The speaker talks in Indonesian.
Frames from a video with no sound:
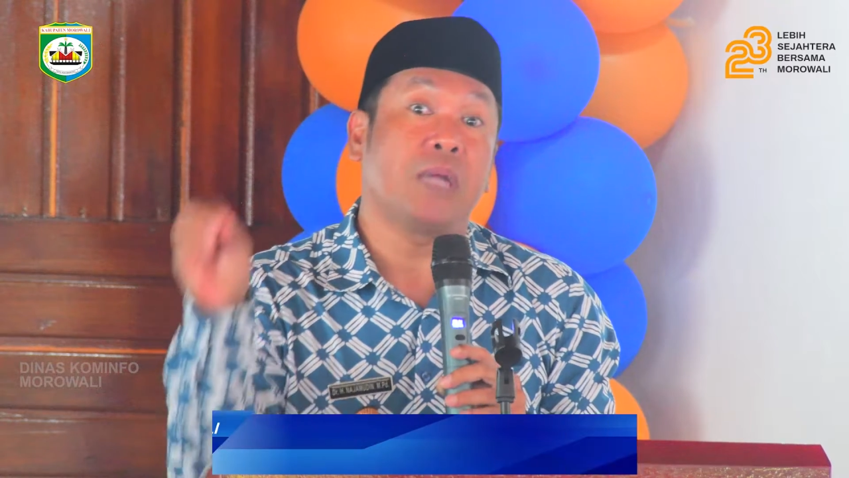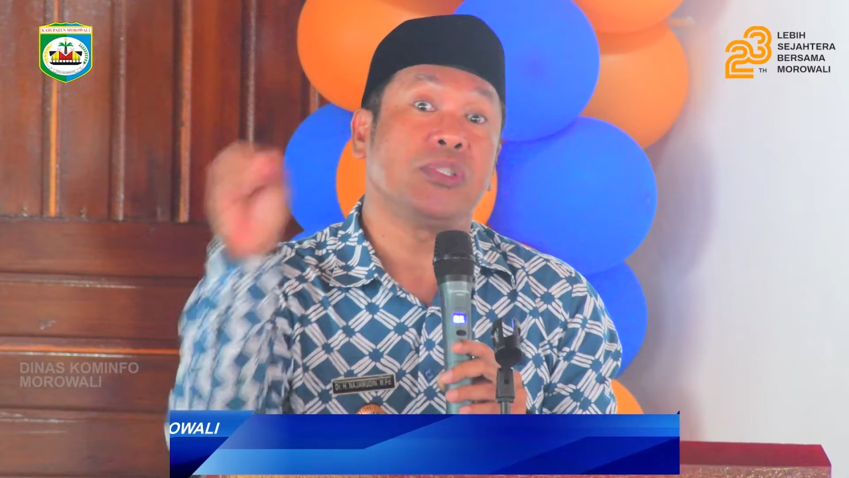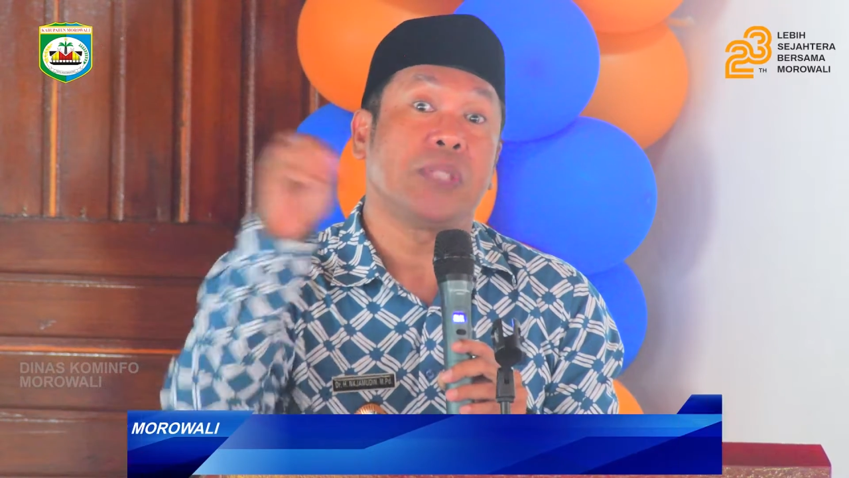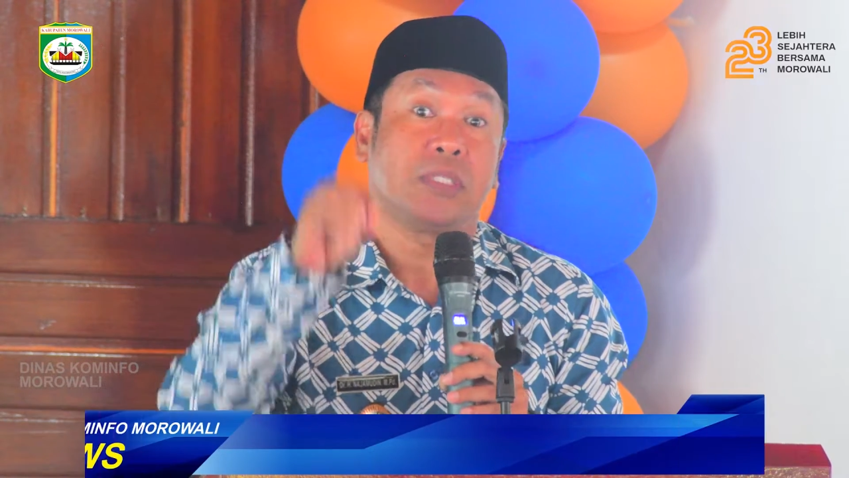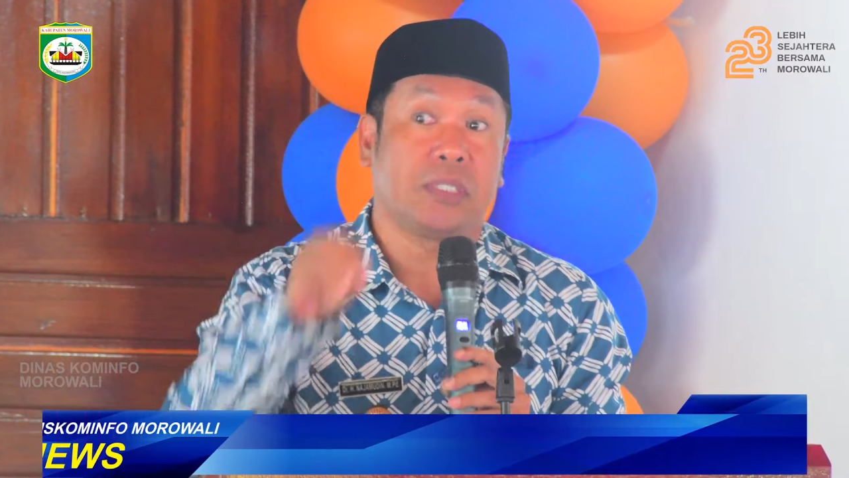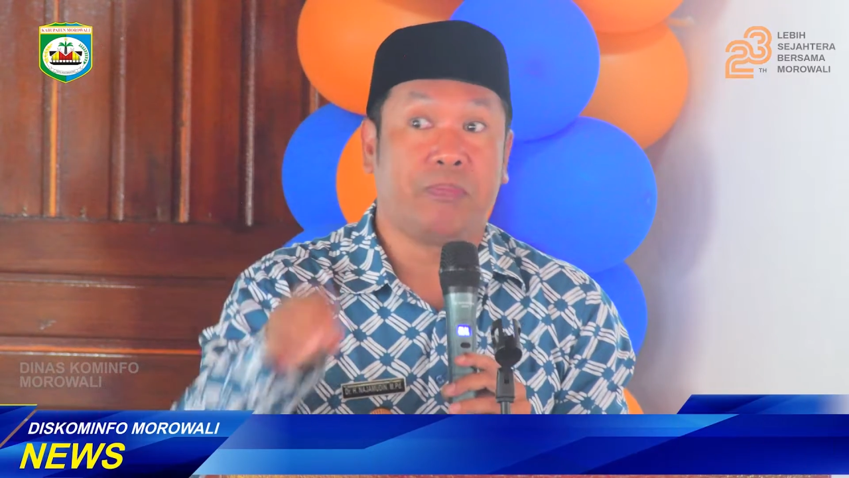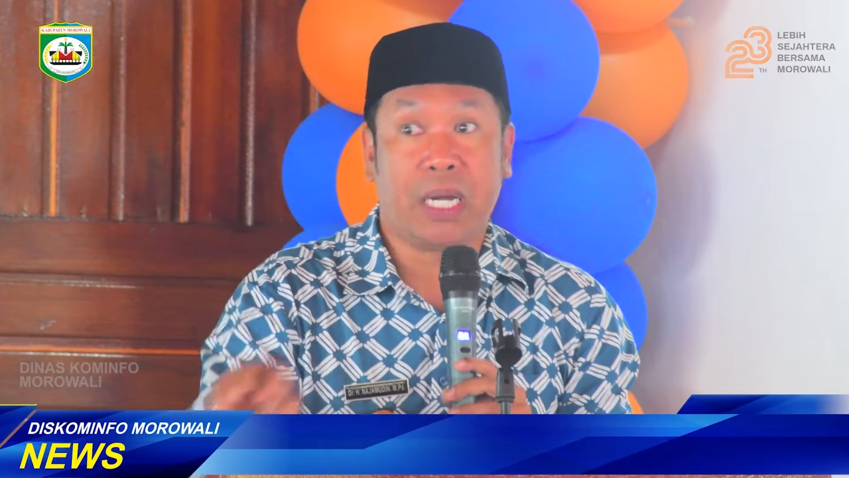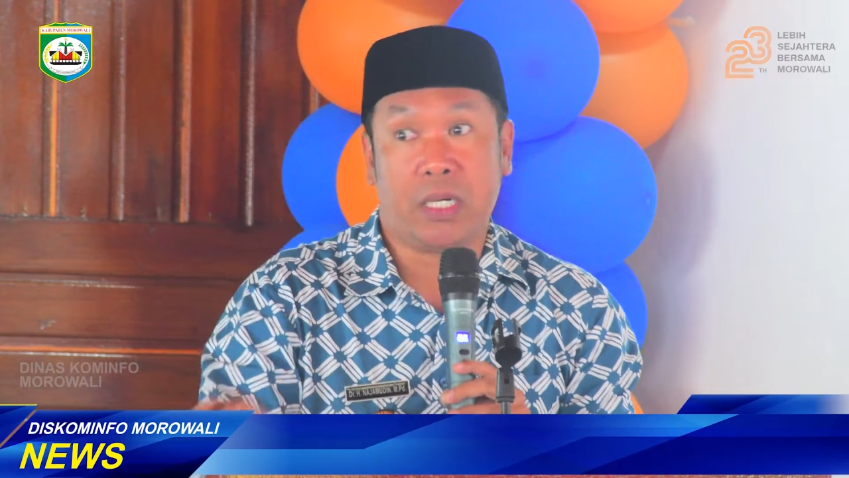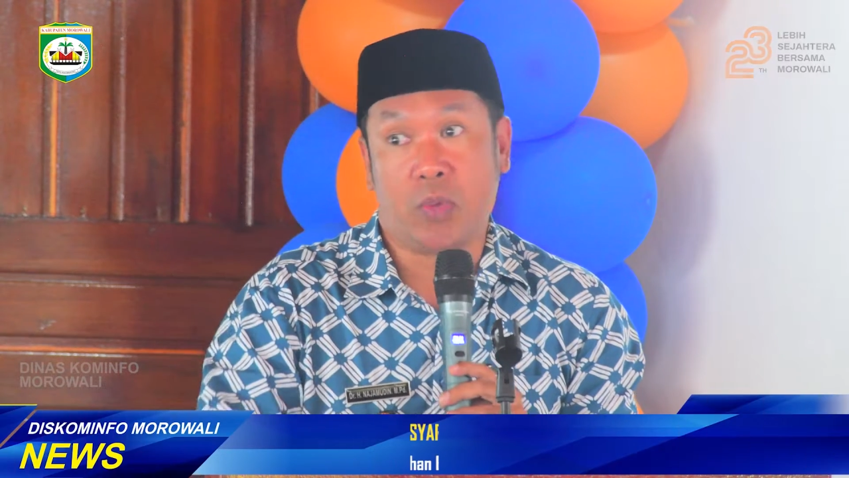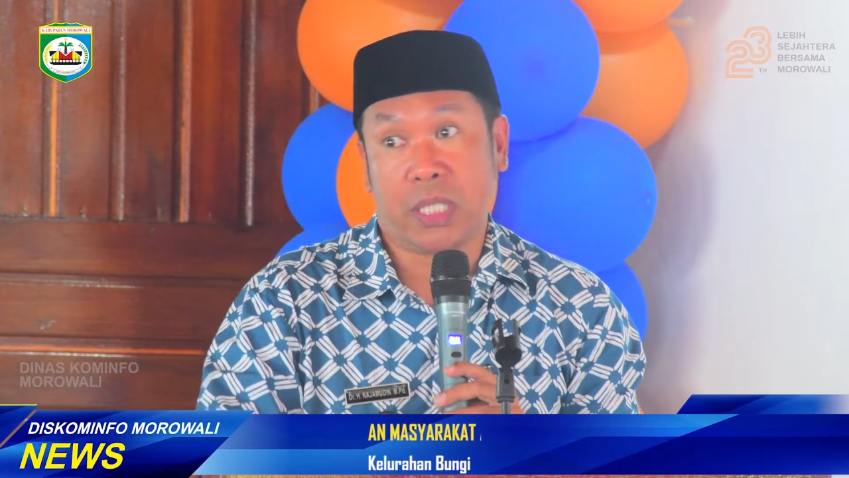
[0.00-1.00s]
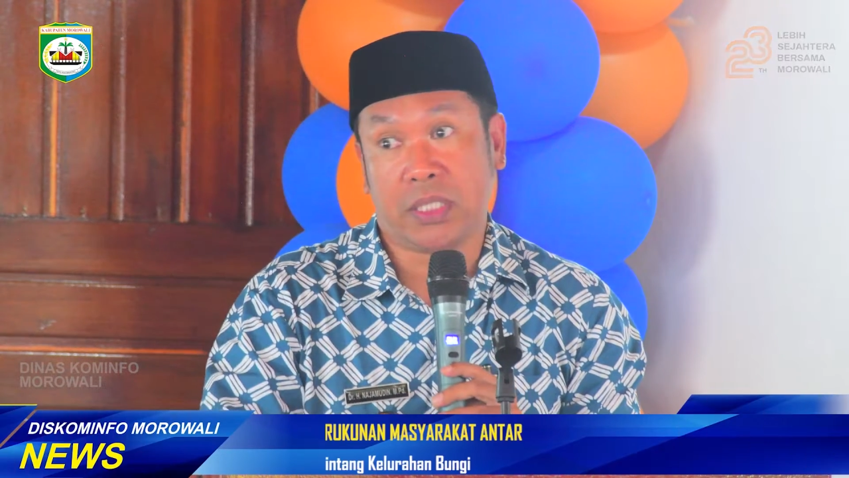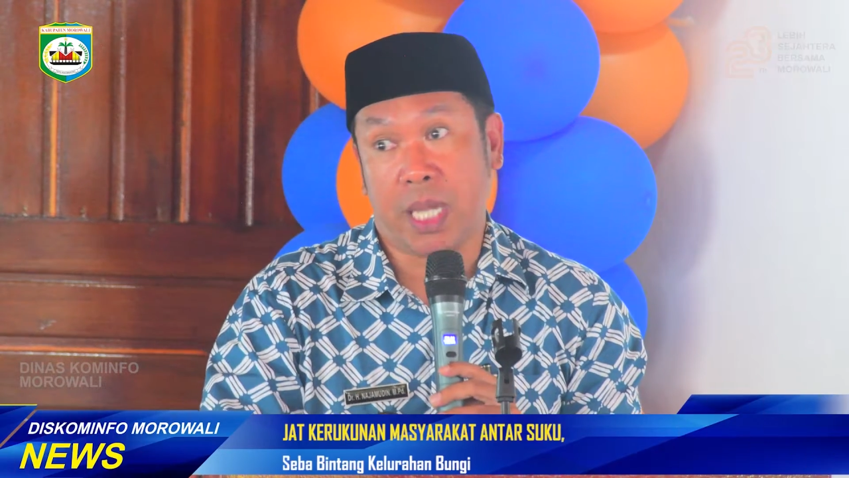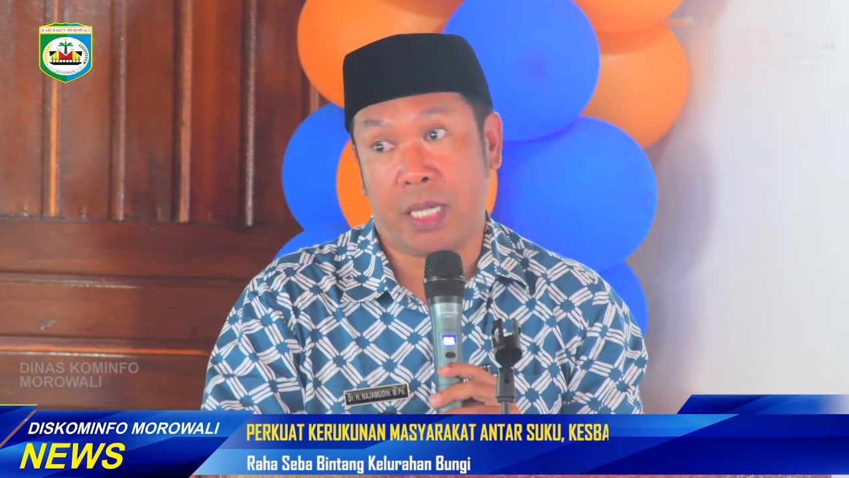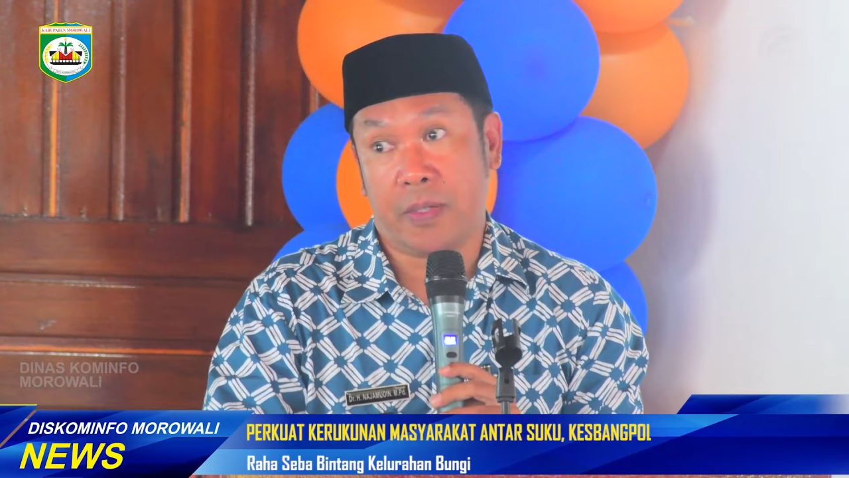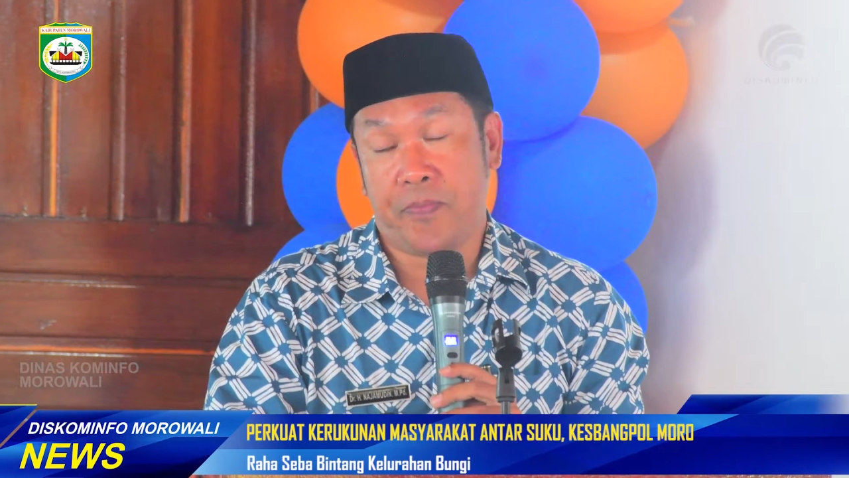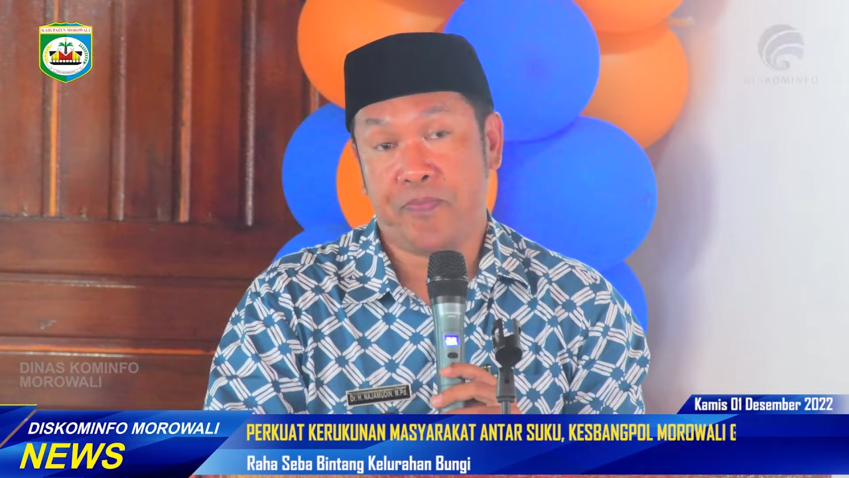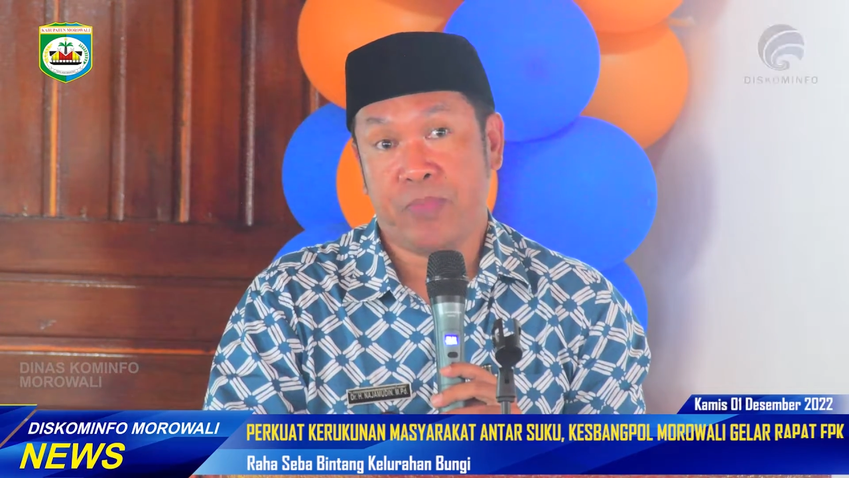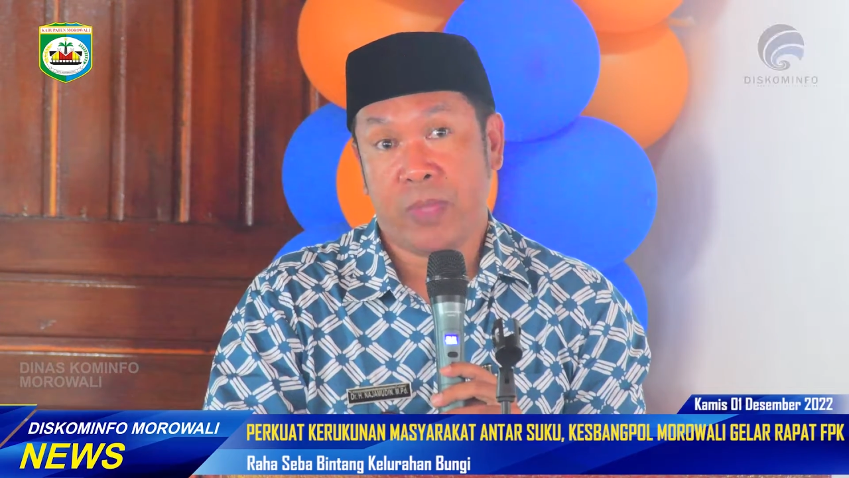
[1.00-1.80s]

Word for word: yang berada di Kabupaten Morowali.